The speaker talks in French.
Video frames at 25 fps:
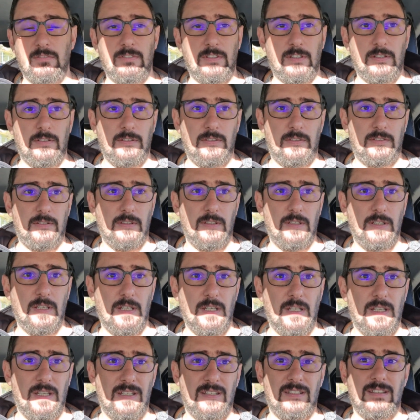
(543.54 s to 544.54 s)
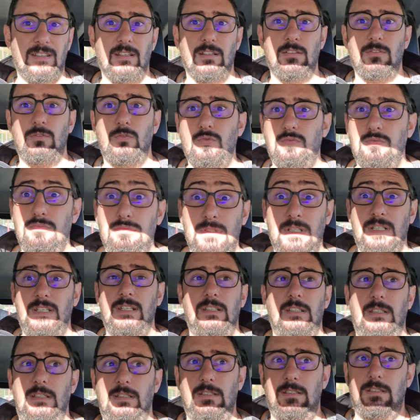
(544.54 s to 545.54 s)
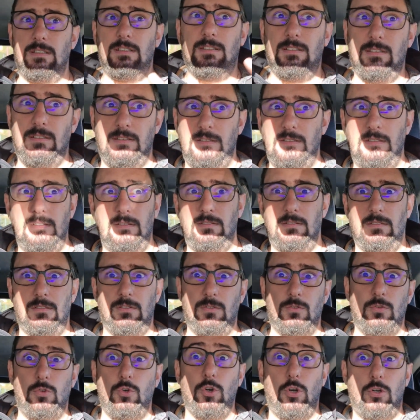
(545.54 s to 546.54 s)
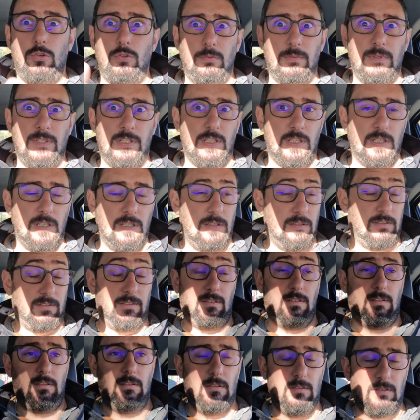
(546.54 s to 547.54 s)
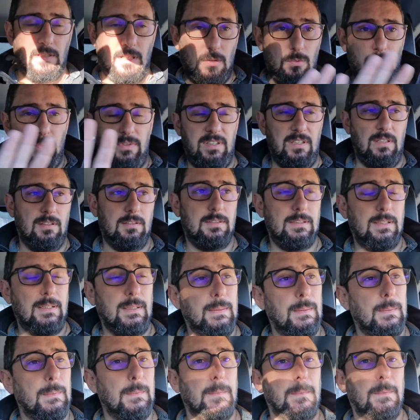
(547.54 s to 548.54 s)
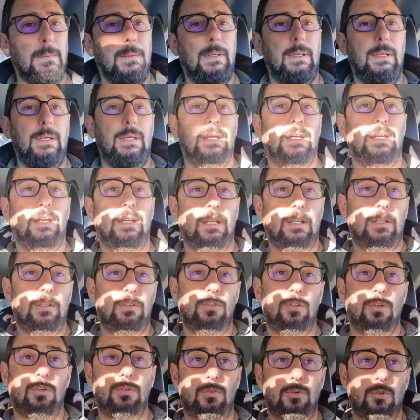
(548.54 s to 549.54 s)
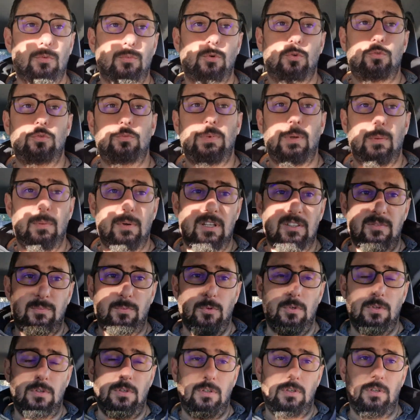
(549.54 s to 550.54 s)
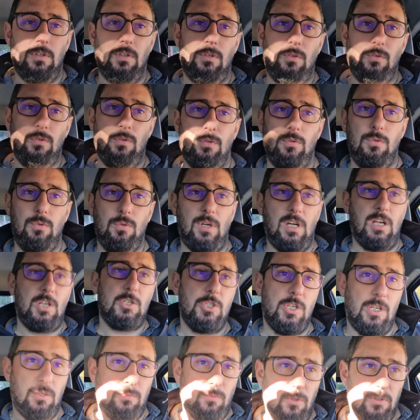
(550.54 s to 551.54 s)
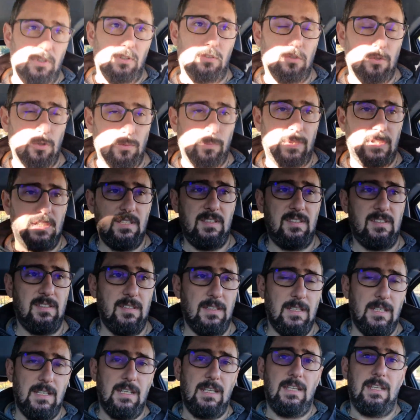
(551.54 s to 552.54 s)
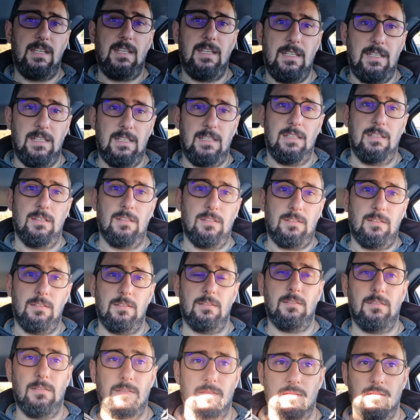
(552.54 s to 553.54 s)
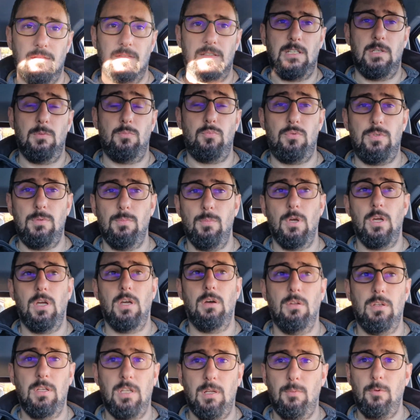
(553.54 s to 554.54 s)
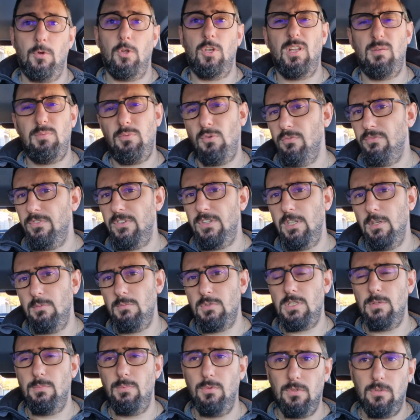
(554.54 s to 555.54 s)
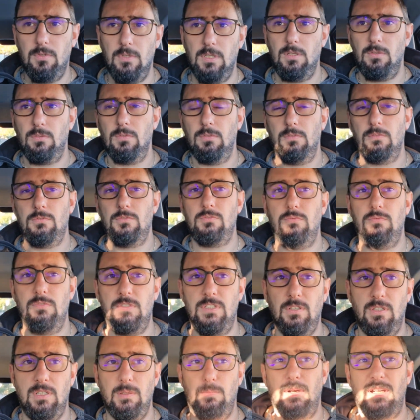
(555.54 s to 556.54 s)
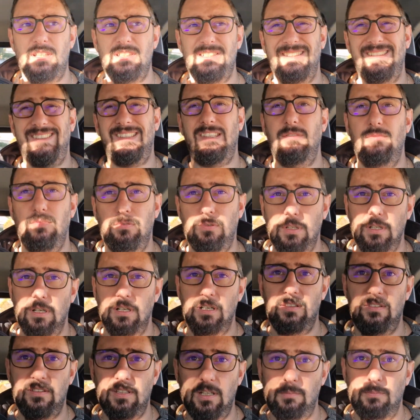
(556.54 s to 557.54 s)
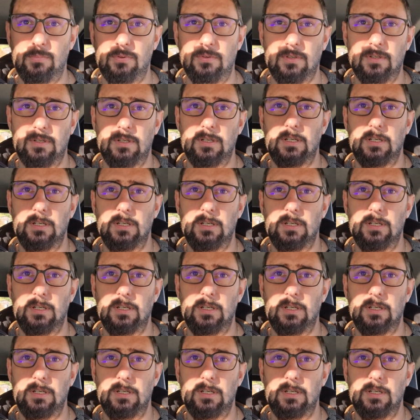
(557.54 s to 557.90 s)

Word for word: en France dans tous les corps de métier. Hein, c'est hallucinant. Donc beaucoup de paperasse pour le, rachat de mon entreprise. Euh, et, puis bah, on, a, profité un petit peu. Hein. je vous dis, on est parti six fois dans les Alpes.